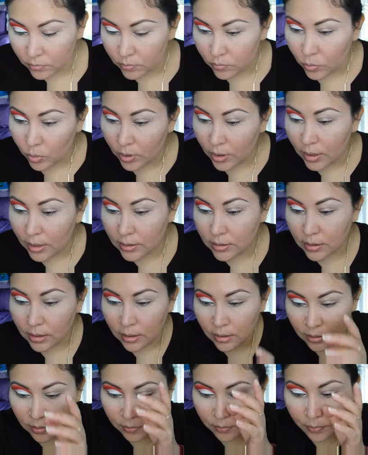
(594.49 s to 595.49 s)
voy a
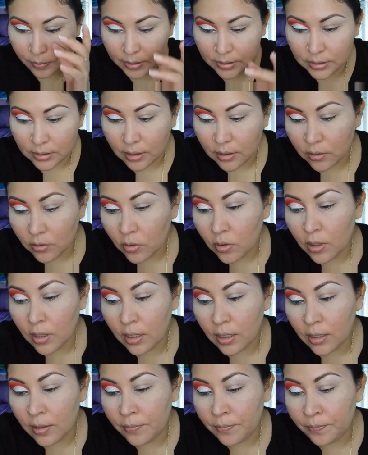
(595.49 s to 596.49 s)
estar pasando
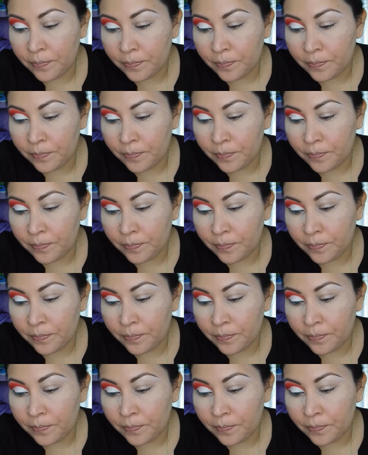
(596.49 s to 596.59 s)
a